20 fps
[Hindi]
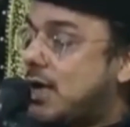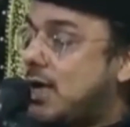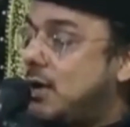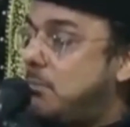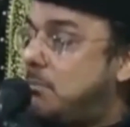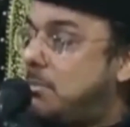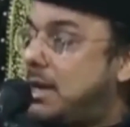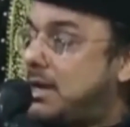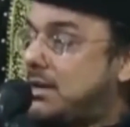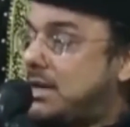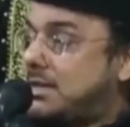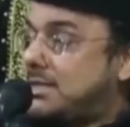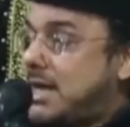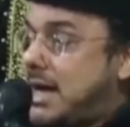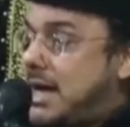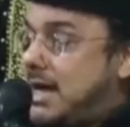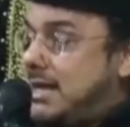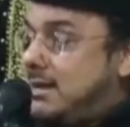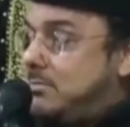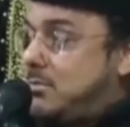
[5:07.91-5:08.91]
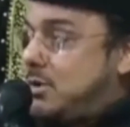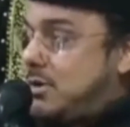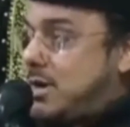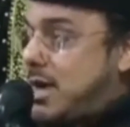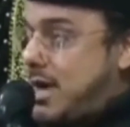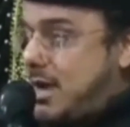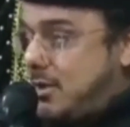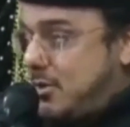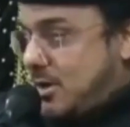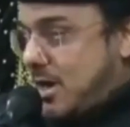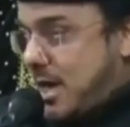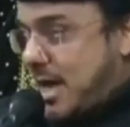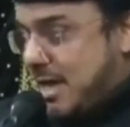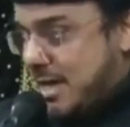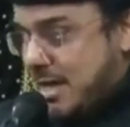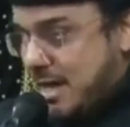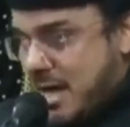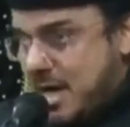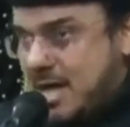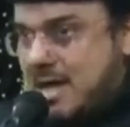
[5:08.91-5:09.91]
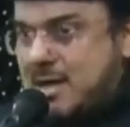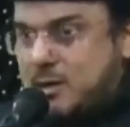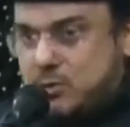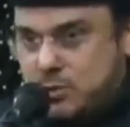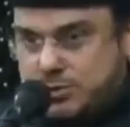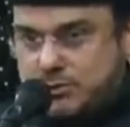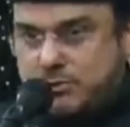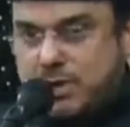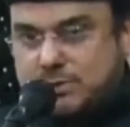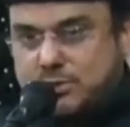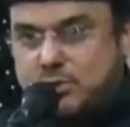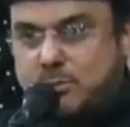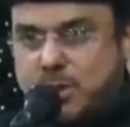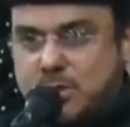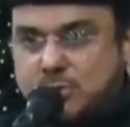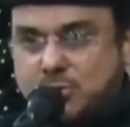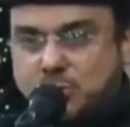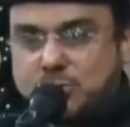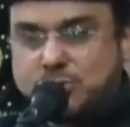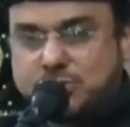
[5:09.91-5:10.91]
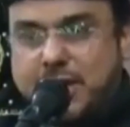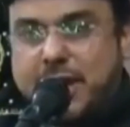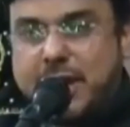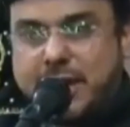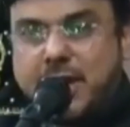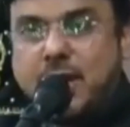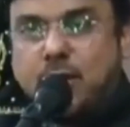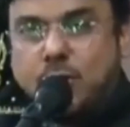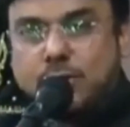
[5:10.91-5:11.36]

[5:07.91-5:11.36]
कंबर का क्या आलम हो रहा होगा हाँ उस वक्त जो मौजूद थे